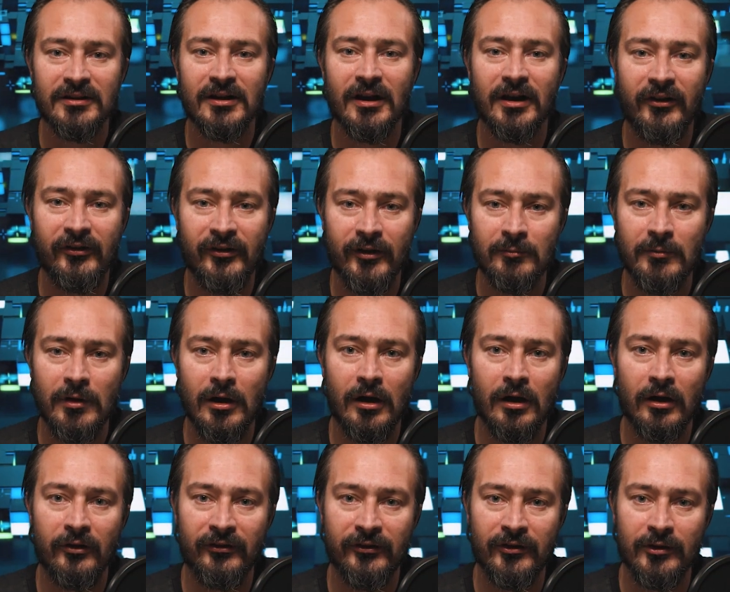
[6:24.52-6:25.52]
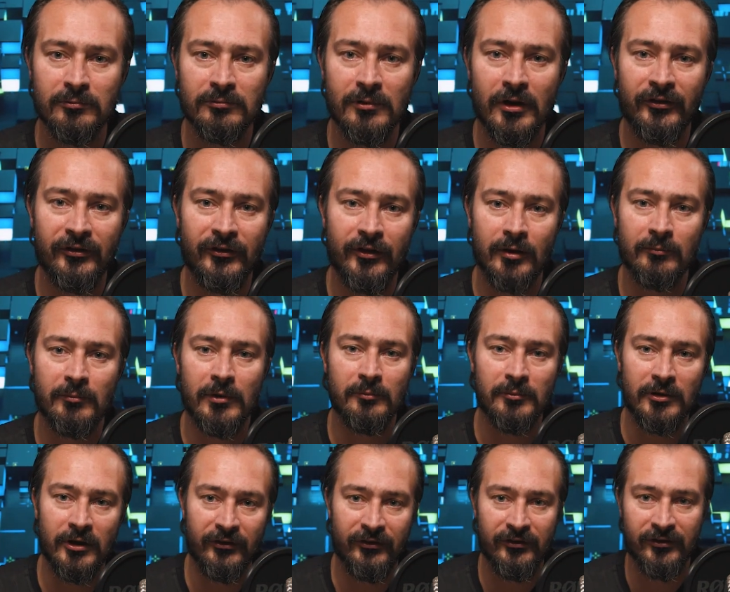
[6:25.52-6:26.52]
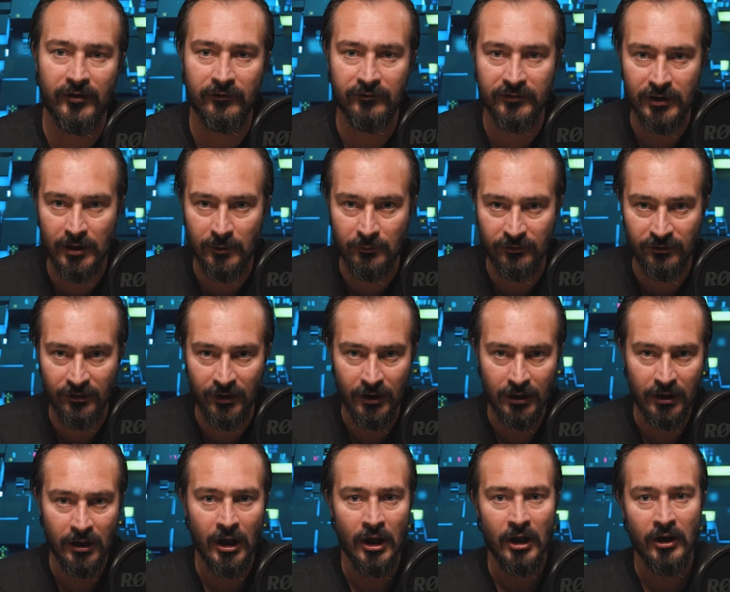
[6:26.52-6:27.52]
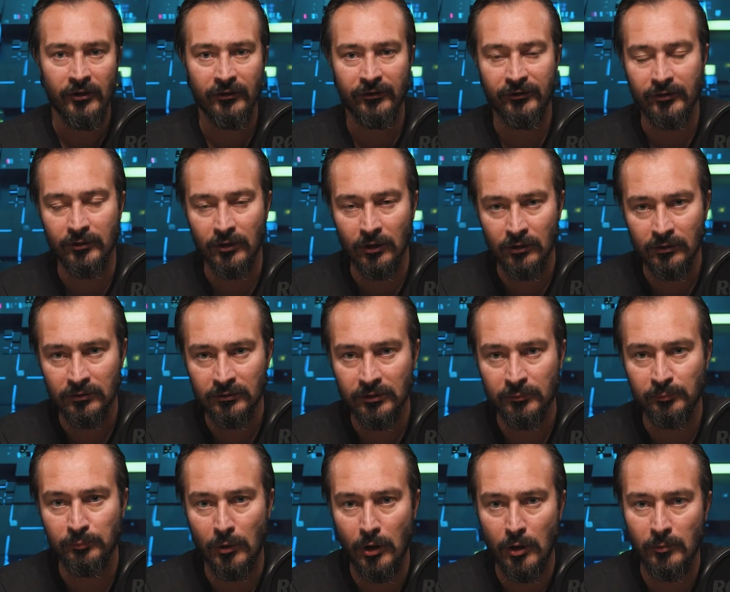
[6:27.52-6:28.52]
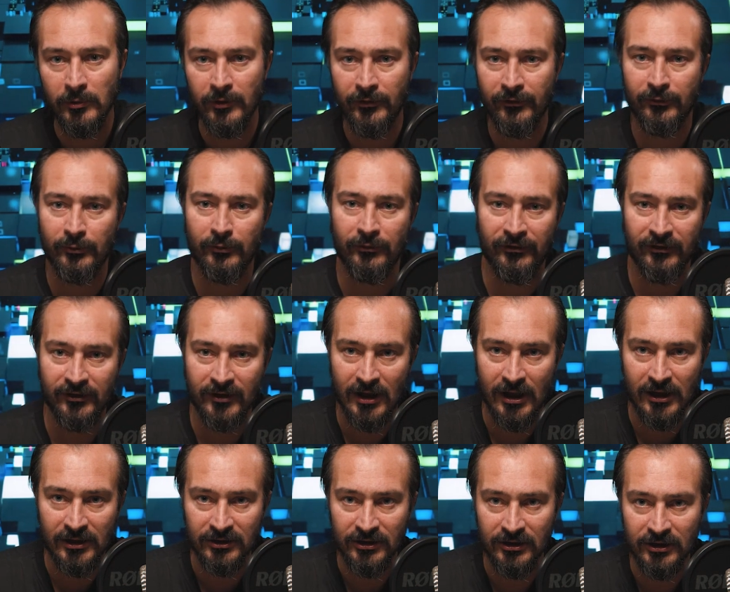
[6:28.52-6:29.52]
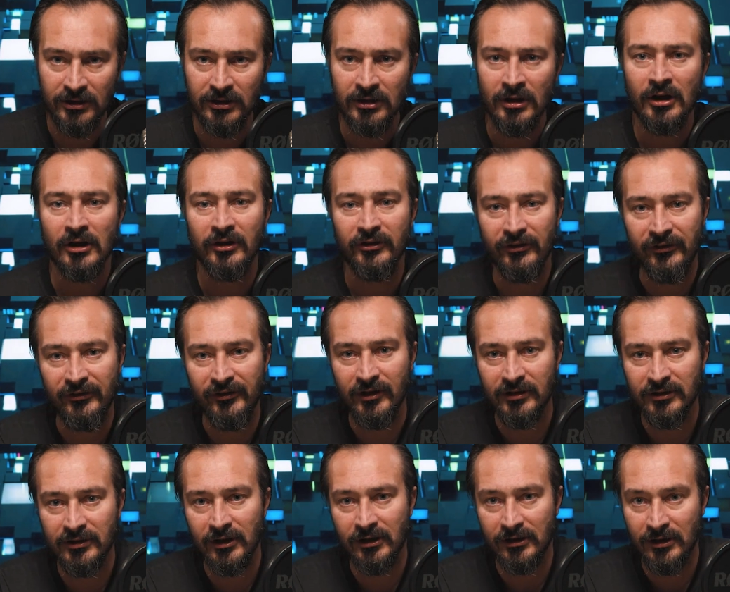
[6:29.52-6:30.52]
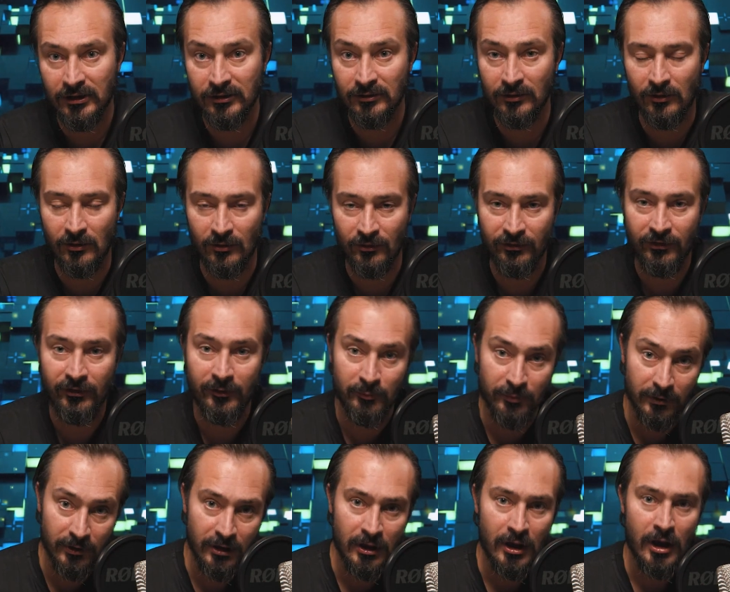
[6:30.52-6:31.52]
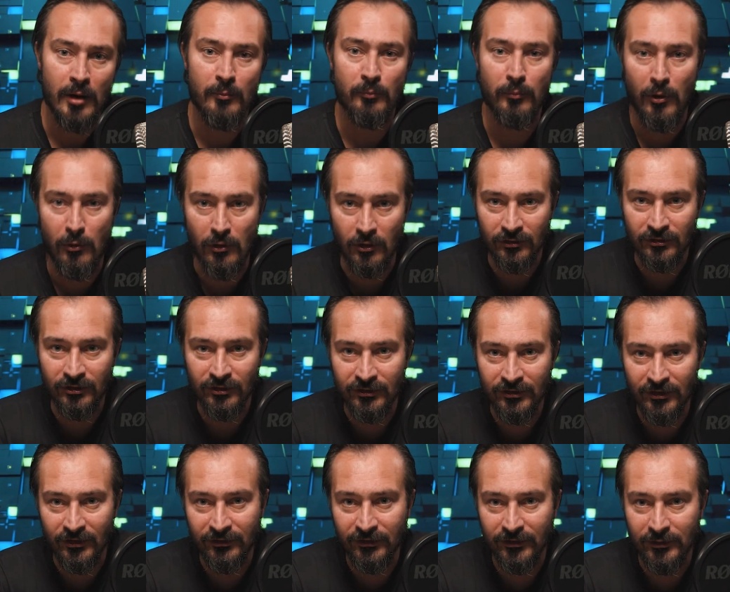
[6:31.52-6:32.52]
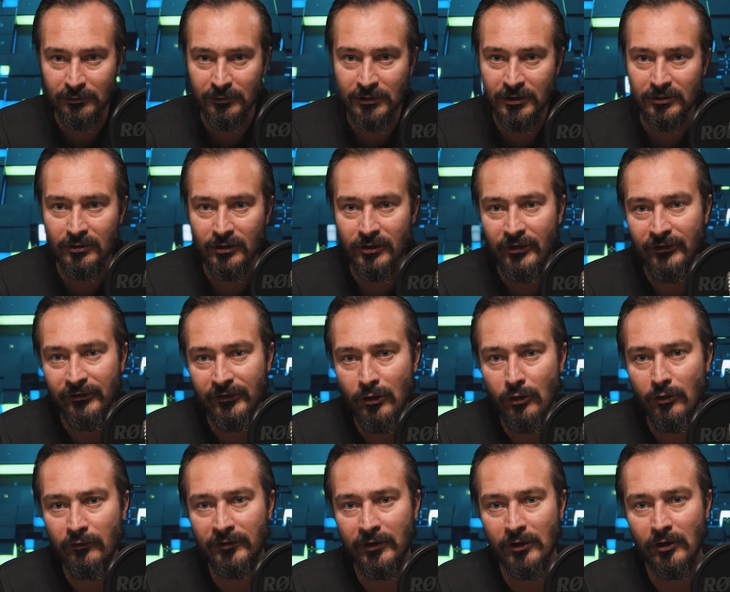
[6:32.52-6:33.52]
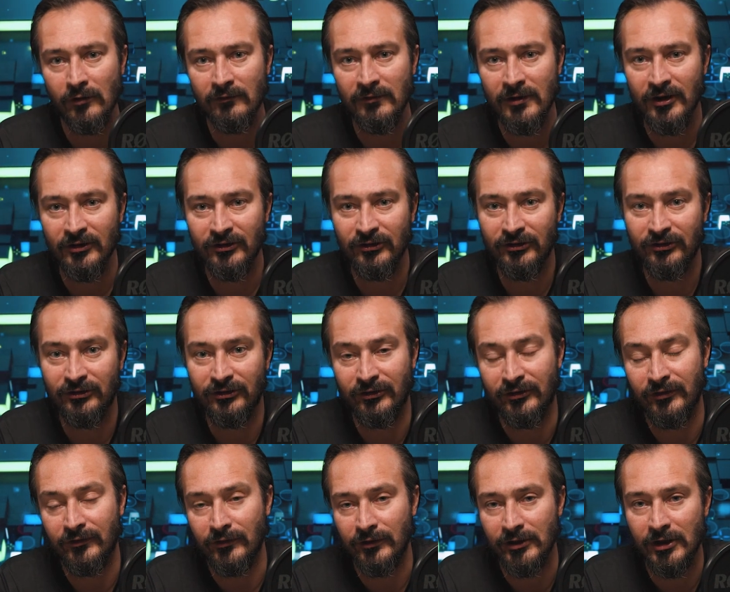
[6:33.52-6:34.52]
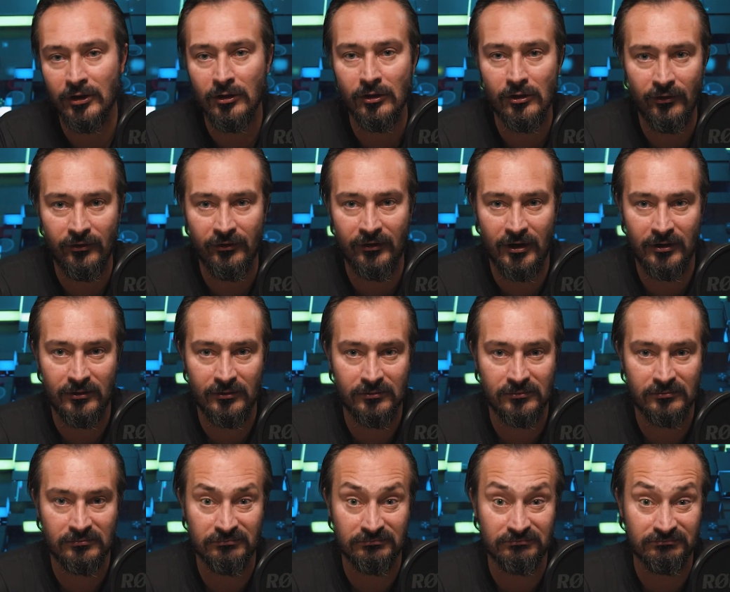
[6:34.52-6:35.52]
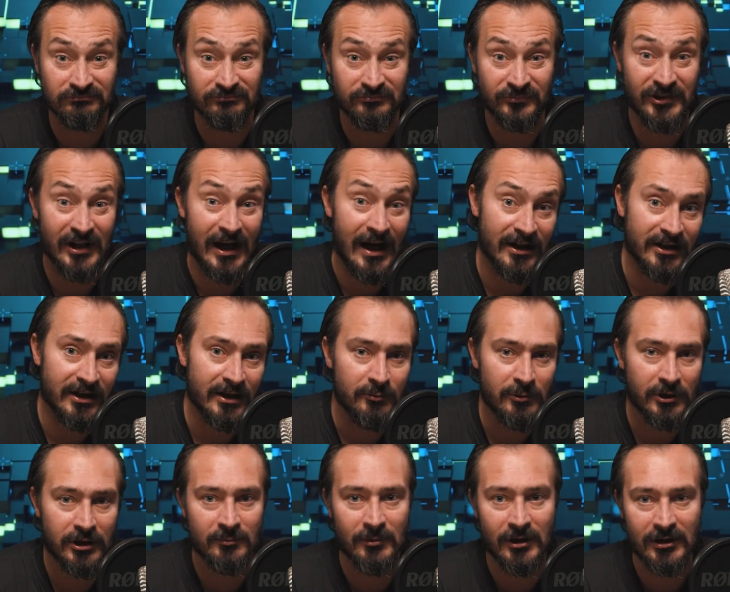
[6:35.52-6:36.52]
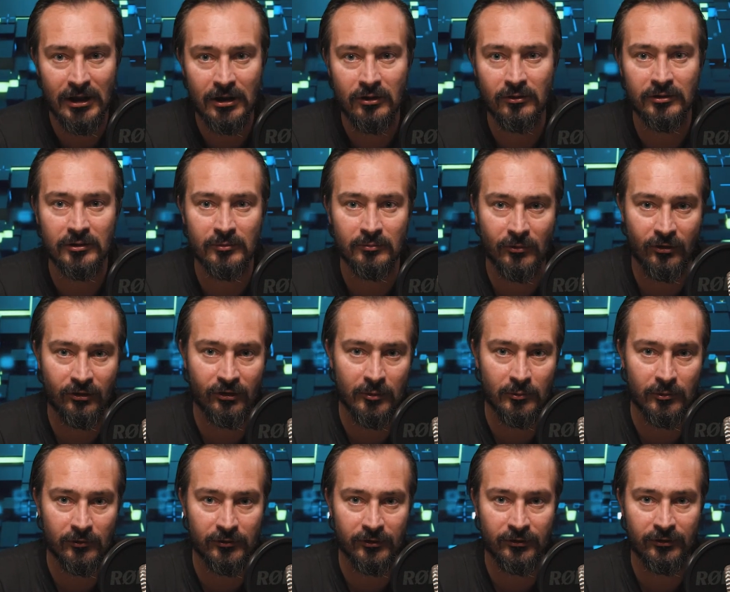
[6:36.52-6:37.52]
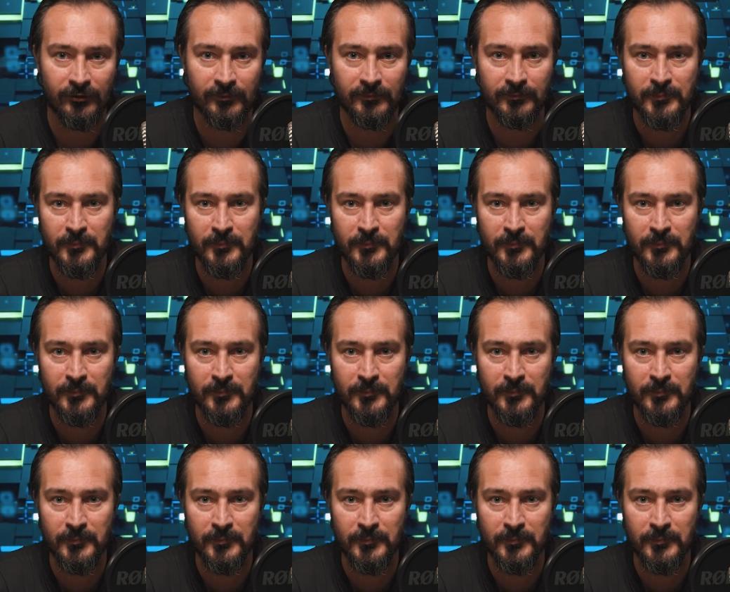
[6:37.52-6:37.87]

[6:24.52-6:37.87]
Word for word: taka sama sytuacja ma miejsce w Niemczech, stąd pomysł Scani i Sender Technologies, by połączyć te siły no i zaoferować swojego rodzaju najem, chyba tak o tym można mówić.